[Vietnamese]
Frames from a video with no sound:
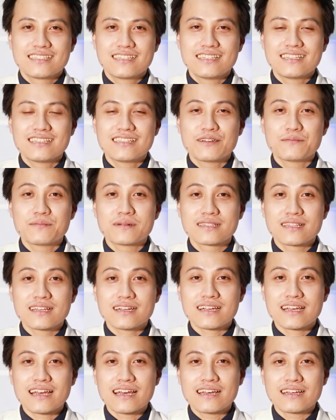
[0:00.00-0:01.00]
Xin chào mừng
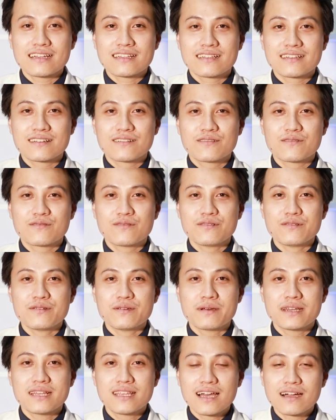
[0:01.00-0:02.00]
tất cả quý
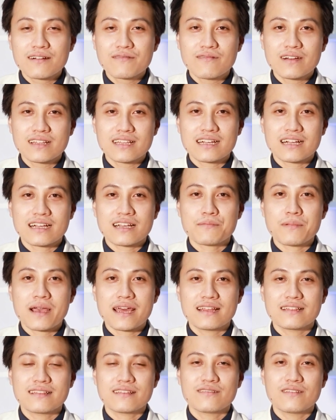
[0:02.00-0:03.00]
vị bệnh nhân và tất cả các
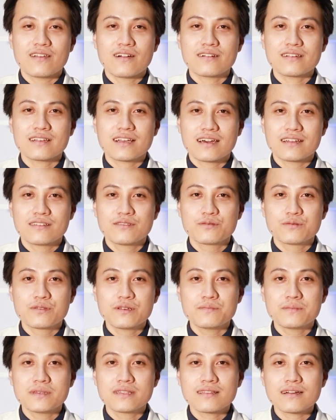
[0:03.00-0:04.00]
bạn đang theo dõi kênh
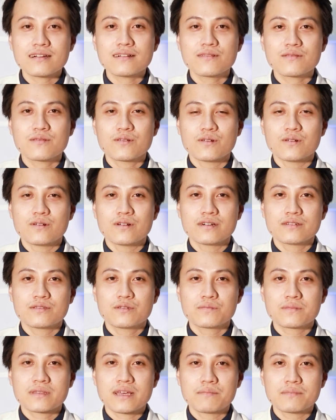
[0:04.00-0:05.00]
YouTube chính thức của
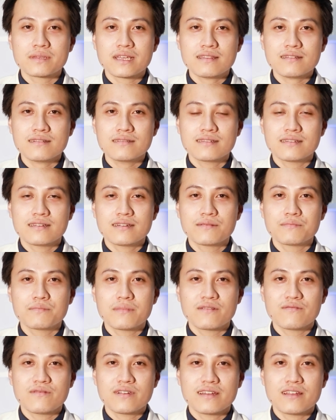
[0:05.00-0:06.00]
Trung tâm Chấn thương Chỉnh hình
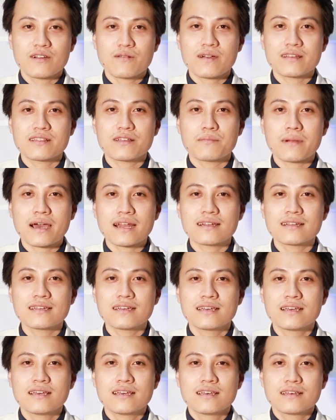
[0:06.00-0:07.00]
Bệnh viện Đa khoa Tâm Anh.
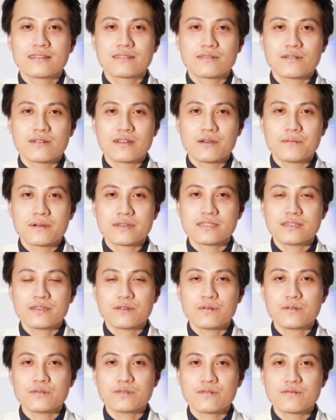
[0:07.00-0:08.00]
Tôi là bác
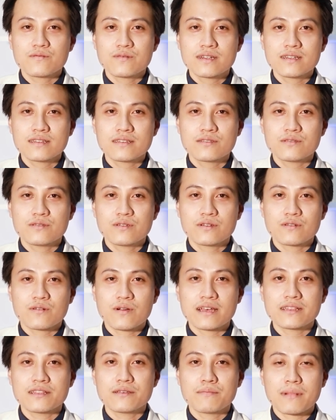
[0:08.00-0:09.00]
sĩ Nguyễn Xuân Vinh, chuyên
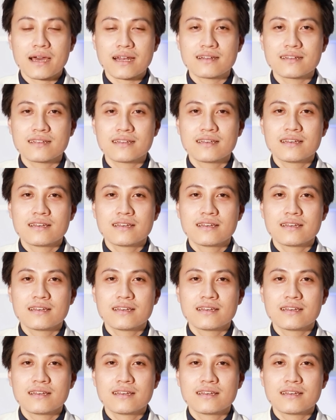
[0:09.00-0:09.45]
khoa tim mạch.